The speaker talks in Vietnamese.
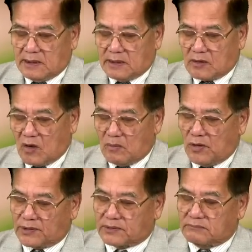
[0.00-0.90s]
Có
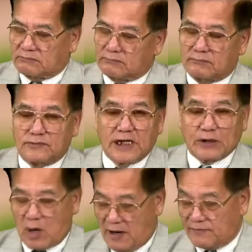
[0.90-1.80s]
một giai
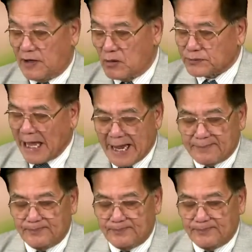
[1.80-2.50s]
thoại về ông ta.